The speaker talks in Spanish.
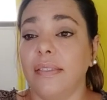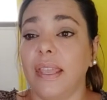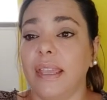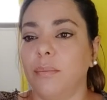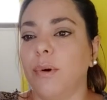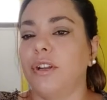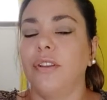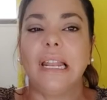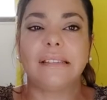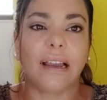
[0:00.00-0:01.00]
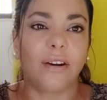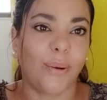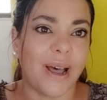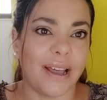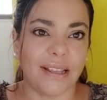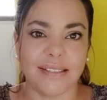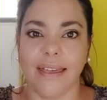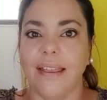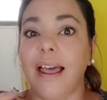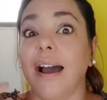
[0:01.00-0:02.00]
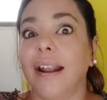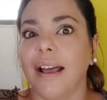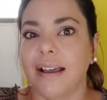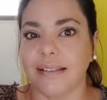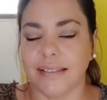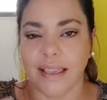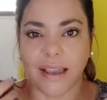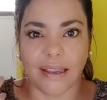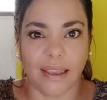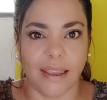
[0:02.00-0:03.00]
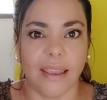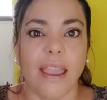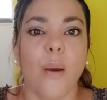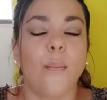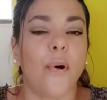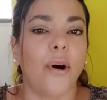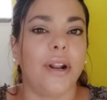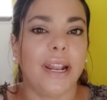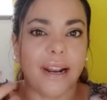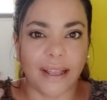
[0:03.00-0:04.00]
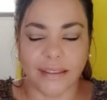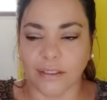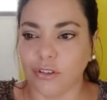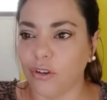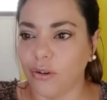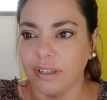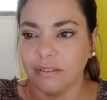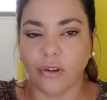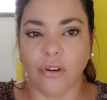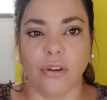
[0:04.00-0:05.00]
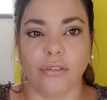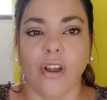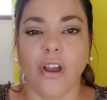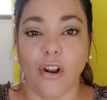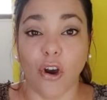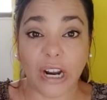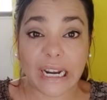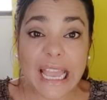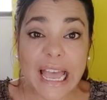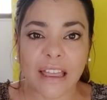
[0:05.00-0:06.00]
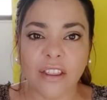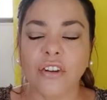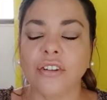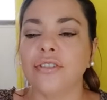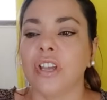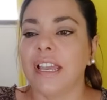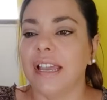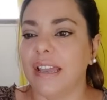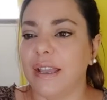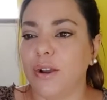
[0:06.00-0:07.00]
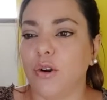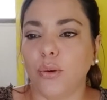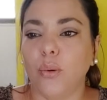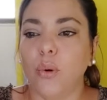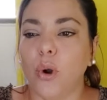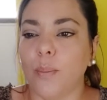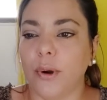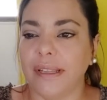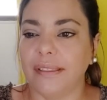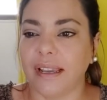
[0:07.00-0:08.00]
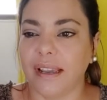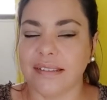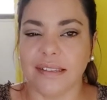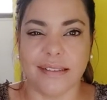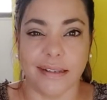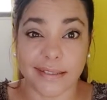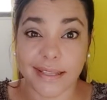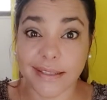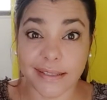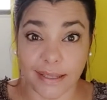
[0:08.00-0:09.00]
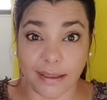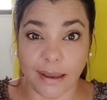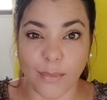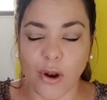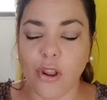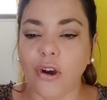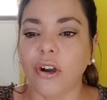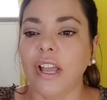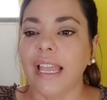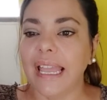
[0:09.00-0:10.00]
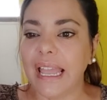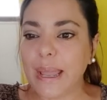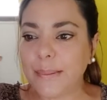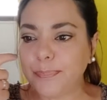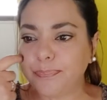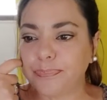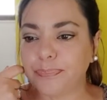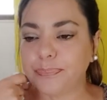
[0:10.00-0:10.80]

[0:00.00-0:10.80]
de, bueno, de las acrobacias, de las gracias que ponen ante todo esto los, criados, eh, con un componente casi circense, digámoslo, em,